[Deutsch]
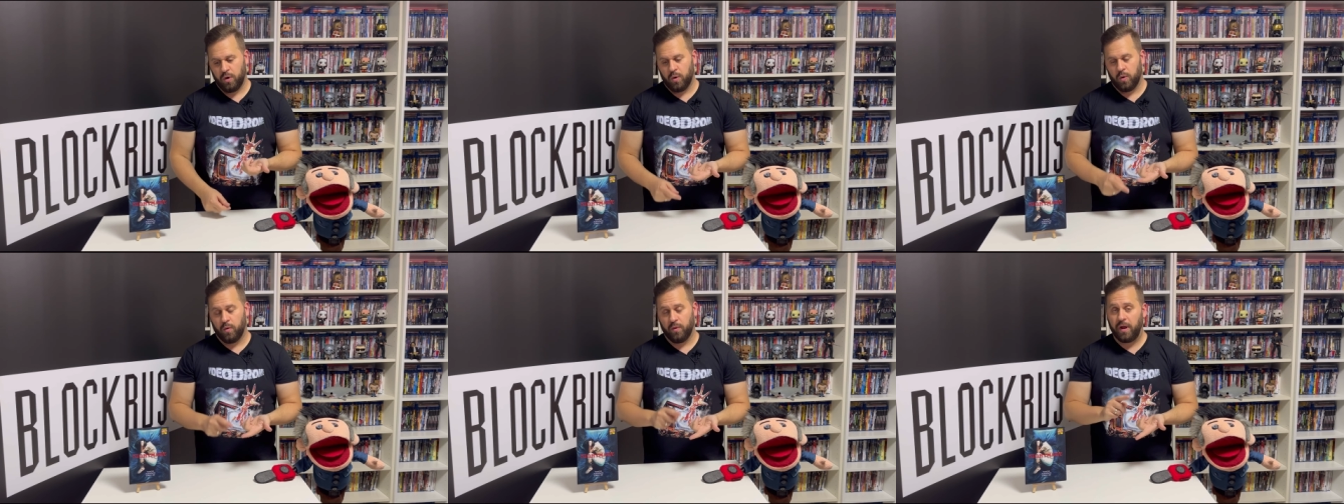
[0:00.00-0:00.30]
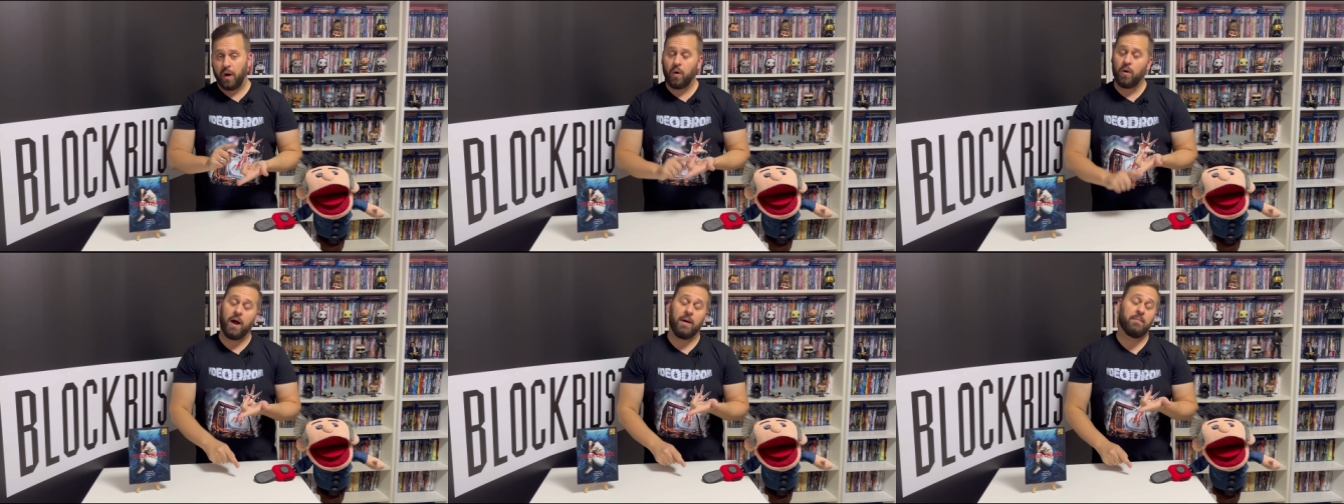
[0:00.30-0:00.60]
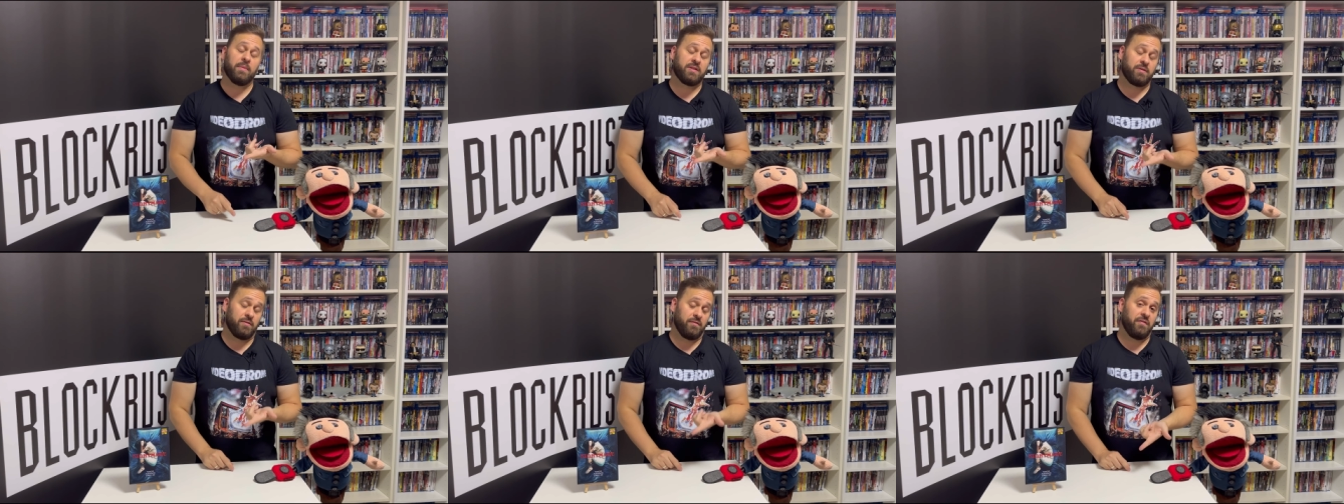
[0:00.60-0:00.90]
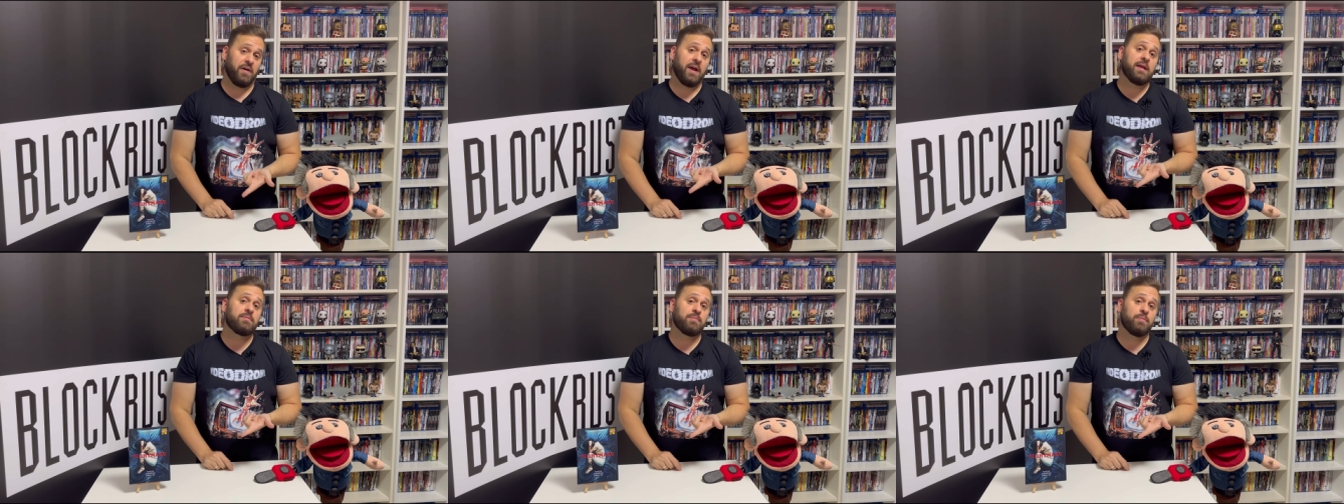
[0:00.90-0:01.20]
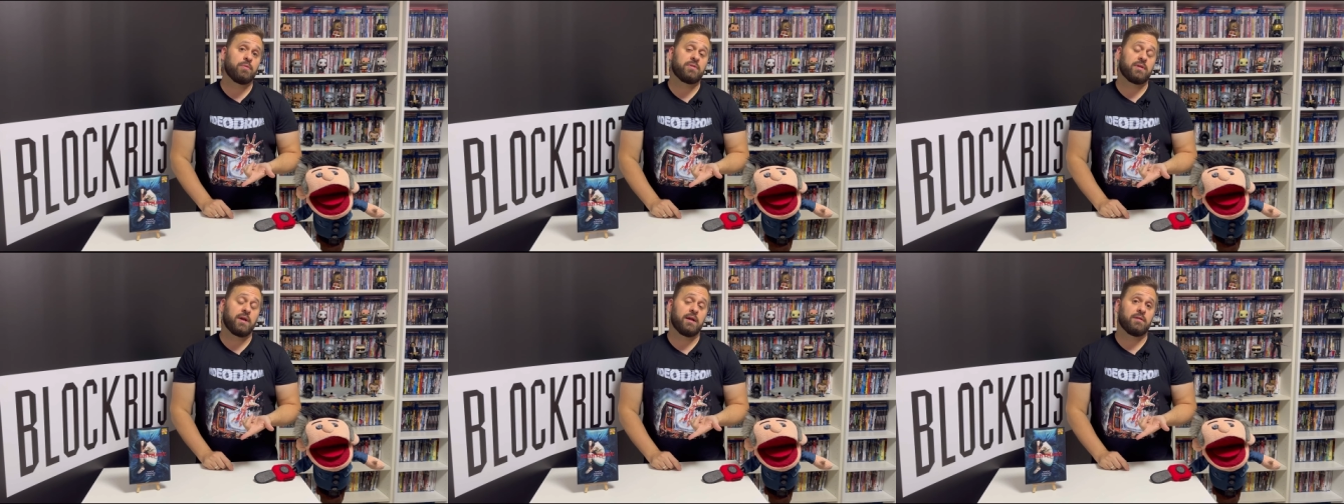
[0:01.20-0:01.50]
und auch einmal zur
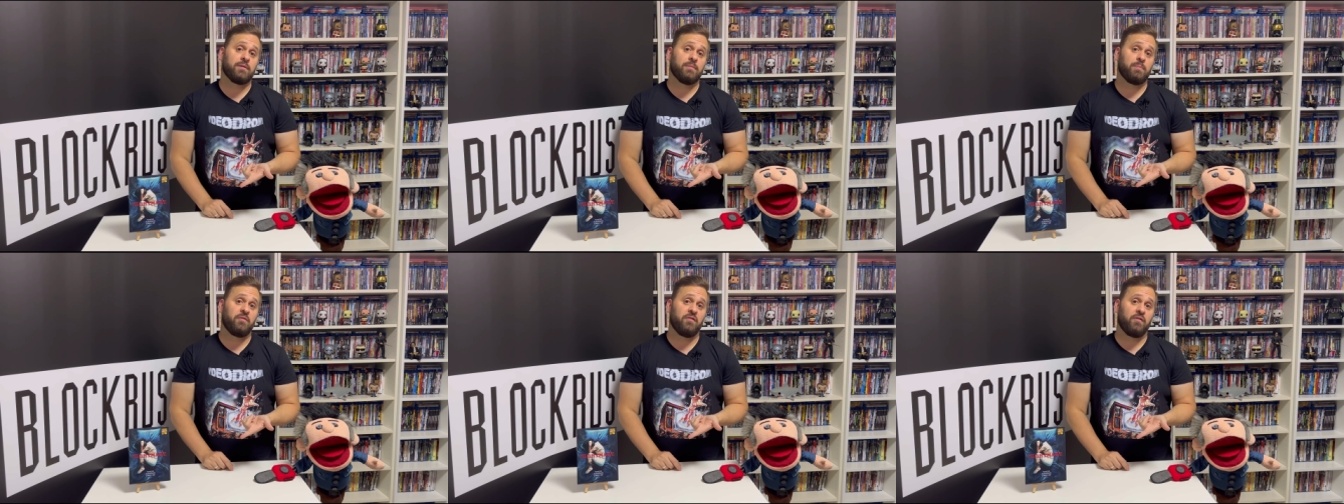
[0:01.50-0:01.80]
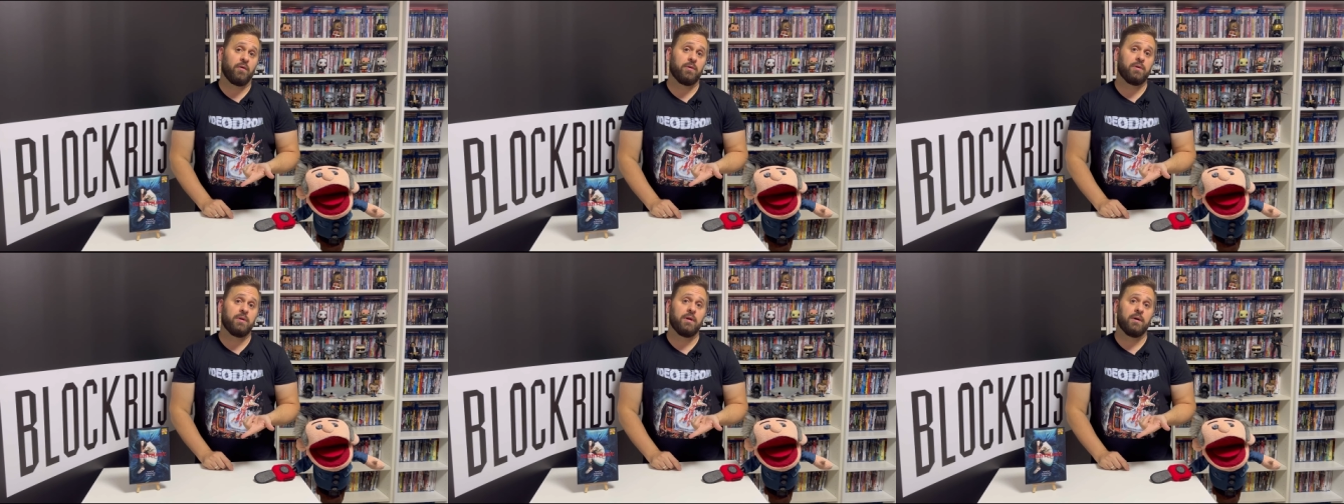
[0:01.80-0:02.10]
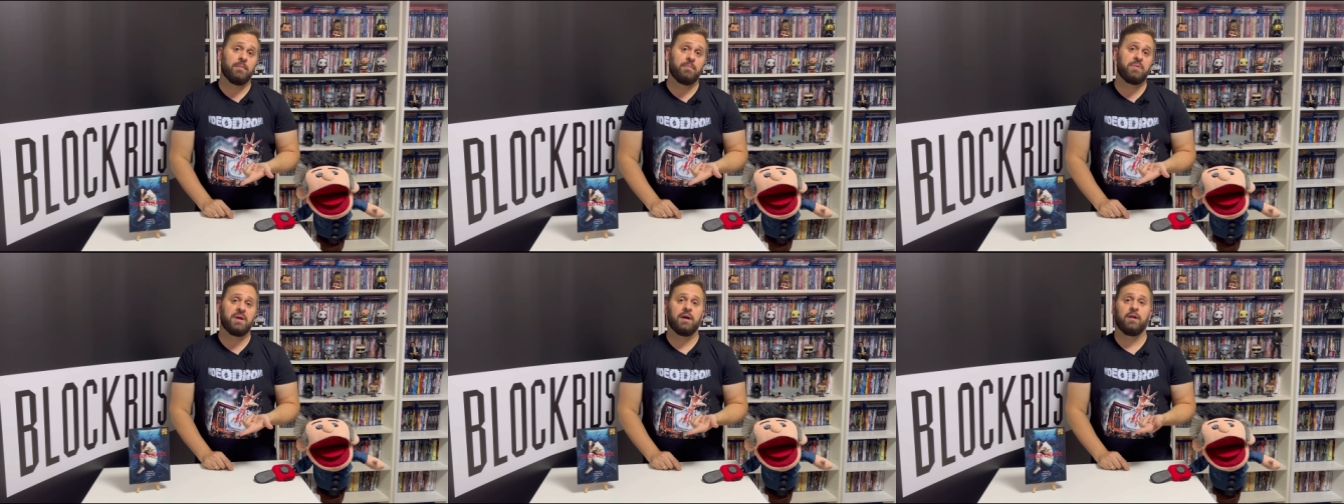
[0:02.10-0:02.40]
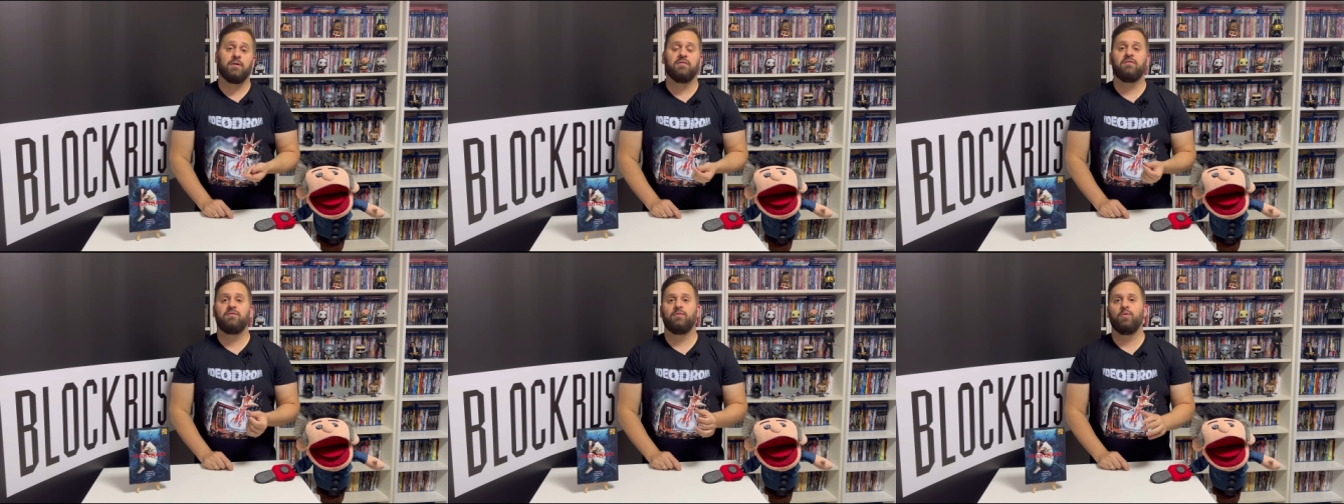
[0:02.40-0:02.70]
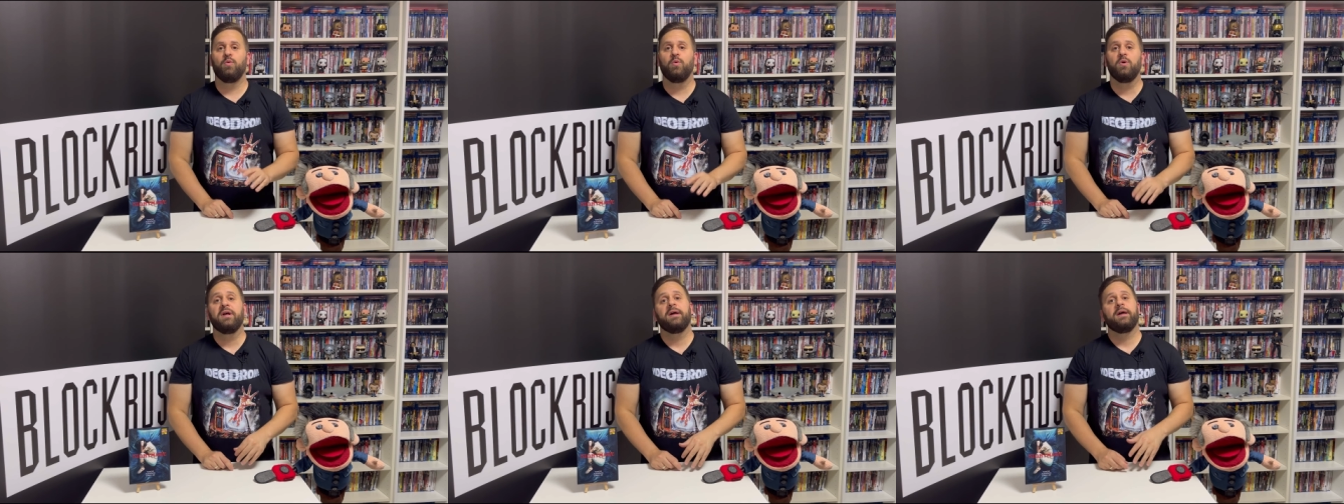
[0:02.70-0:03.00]
Facebook-Seite von äh, Pierre Le
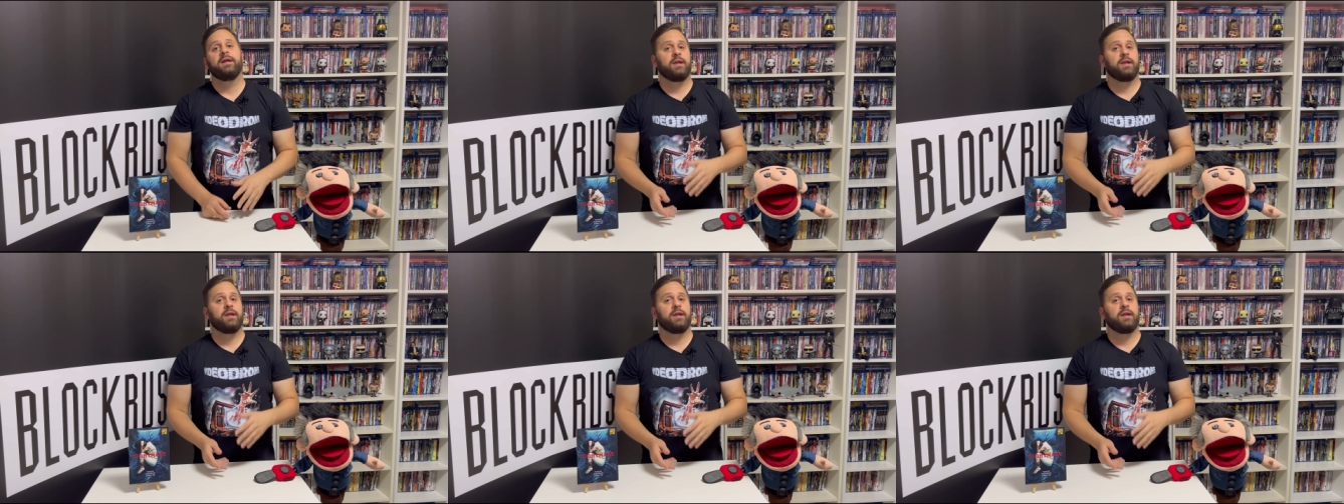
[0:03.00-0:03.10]
Fou.